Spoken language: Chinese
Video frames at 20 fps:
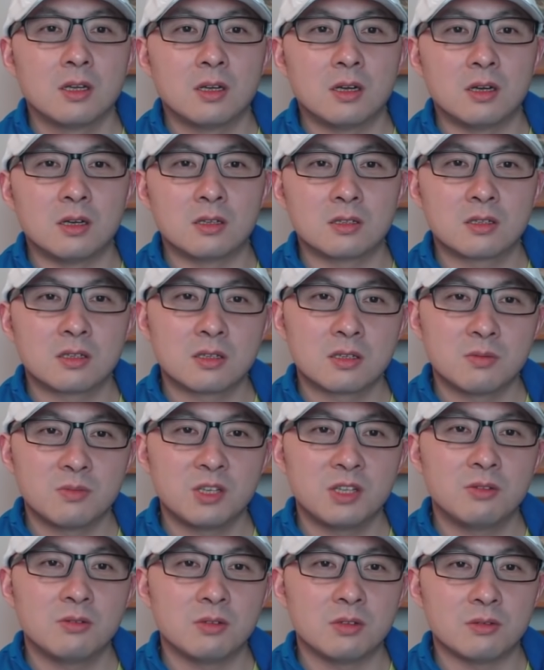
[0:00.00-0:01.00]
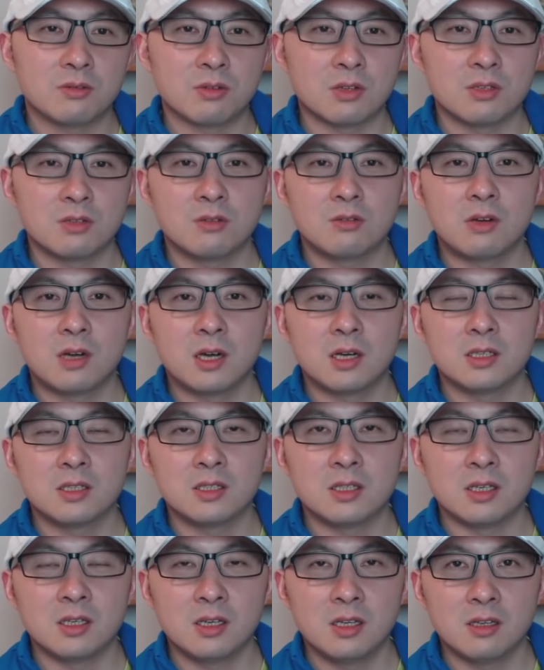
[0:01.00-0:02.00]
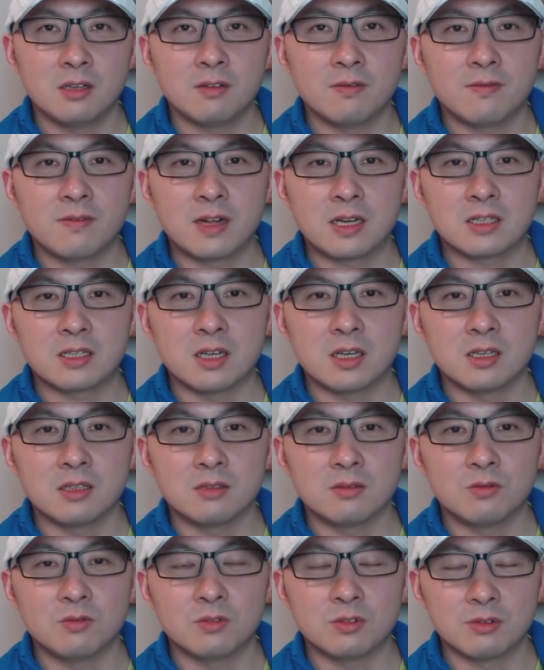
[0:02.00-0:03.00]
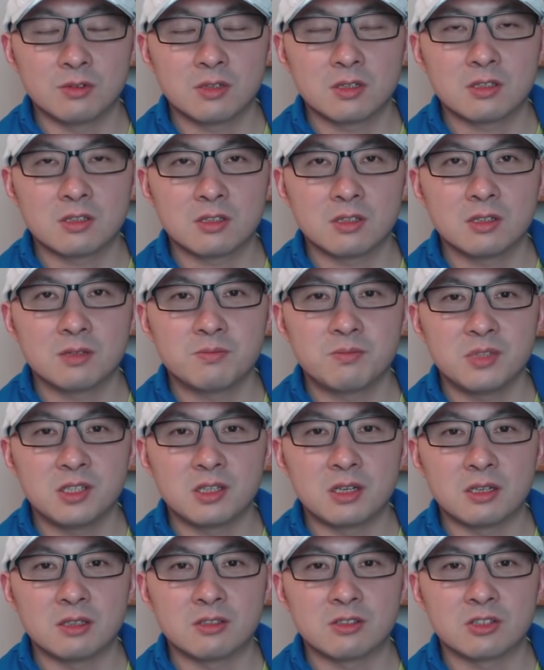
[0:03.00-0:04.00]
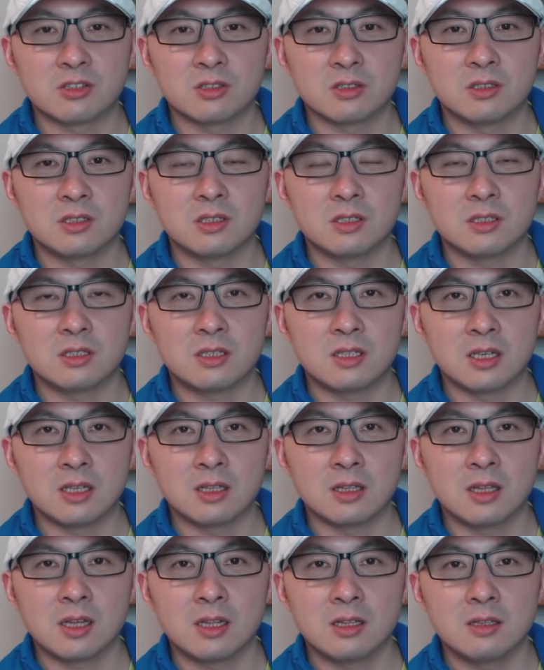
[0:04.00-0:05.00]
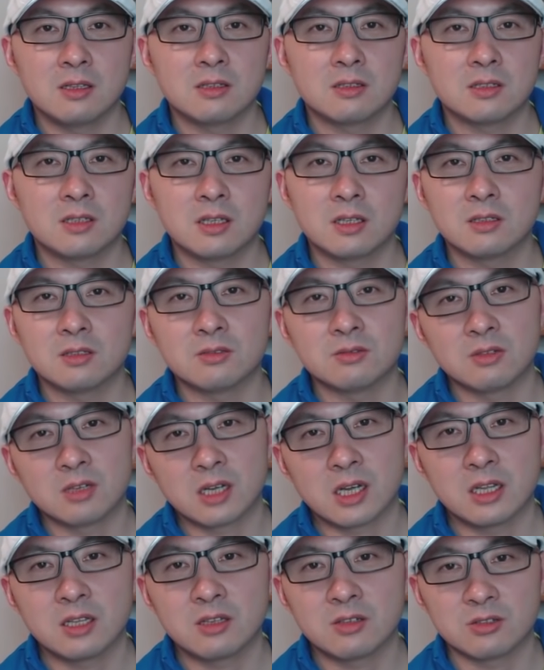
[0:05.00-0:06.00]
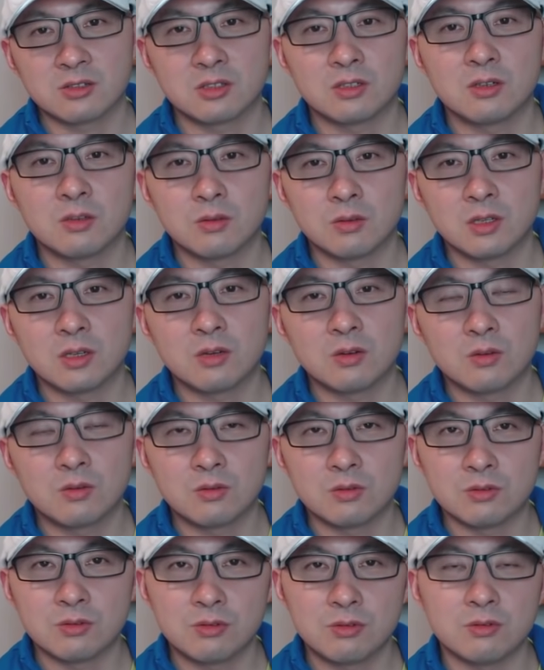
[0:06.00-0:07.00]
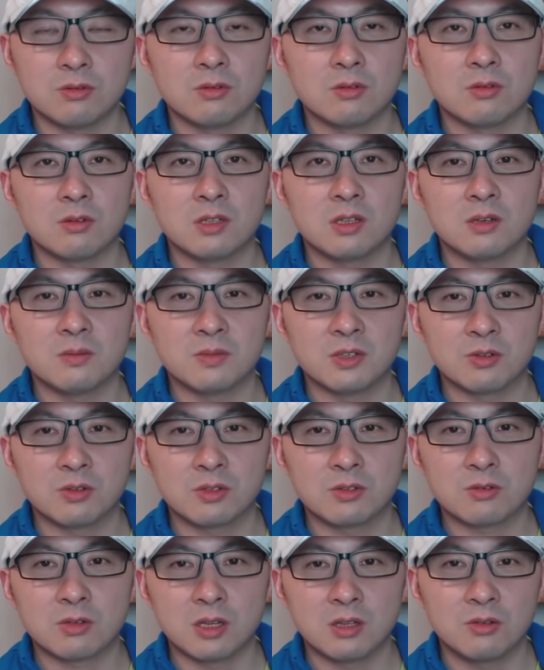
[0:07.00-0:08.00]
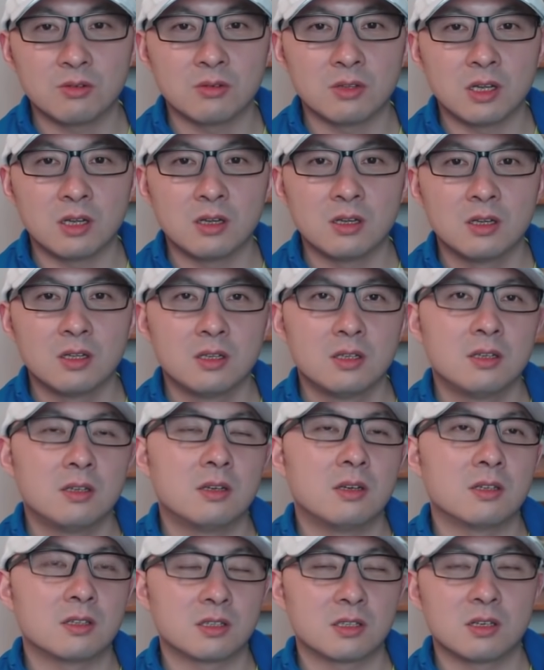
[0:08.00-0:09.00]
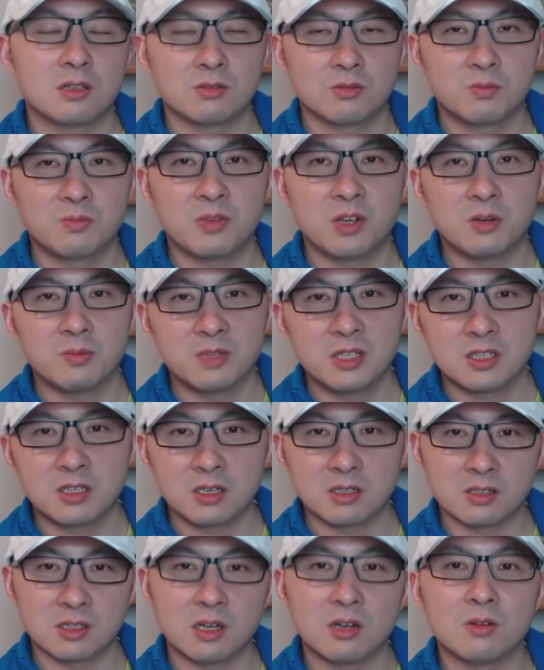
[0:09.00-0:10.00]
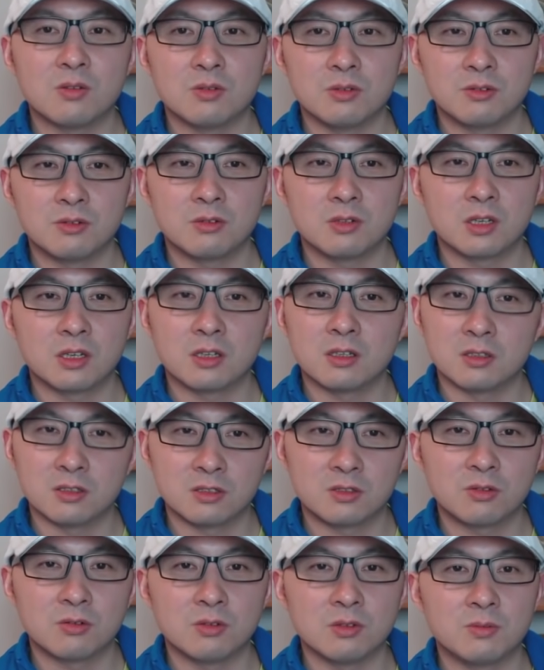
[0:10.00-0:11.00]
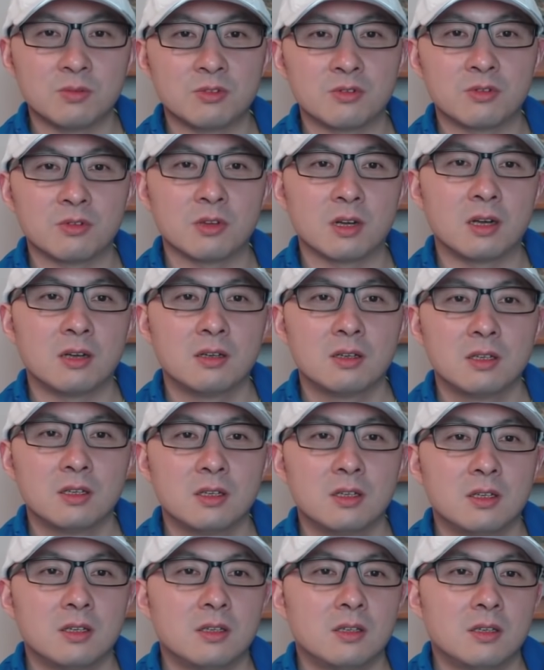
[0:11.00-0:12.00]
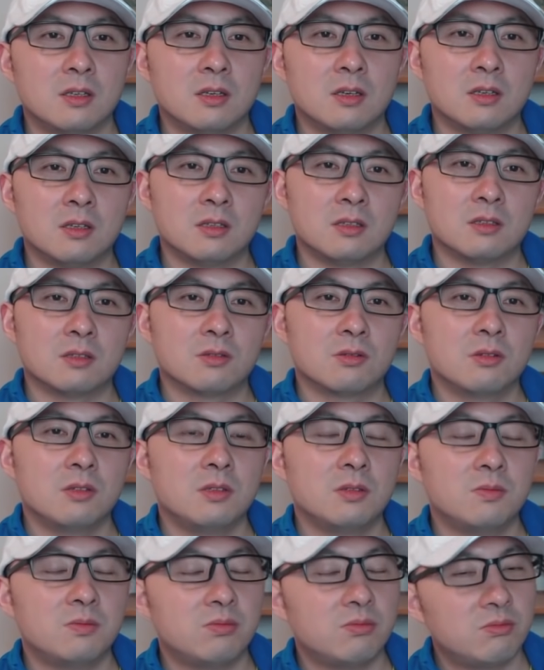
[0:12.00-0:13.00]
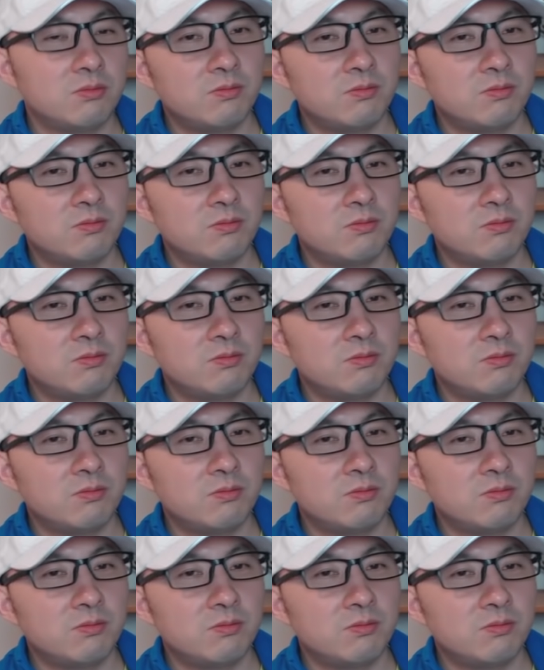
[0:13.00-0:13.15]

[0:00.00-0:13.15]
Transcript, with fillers: 啊，这是面对全球化和人类发展，我觉得是一个必然的时刻。简单的像那种开倒车，回到过去，回到美国的传统呢，啊，至少从表面上这样回去呢，可能是回不去了。呃，所以，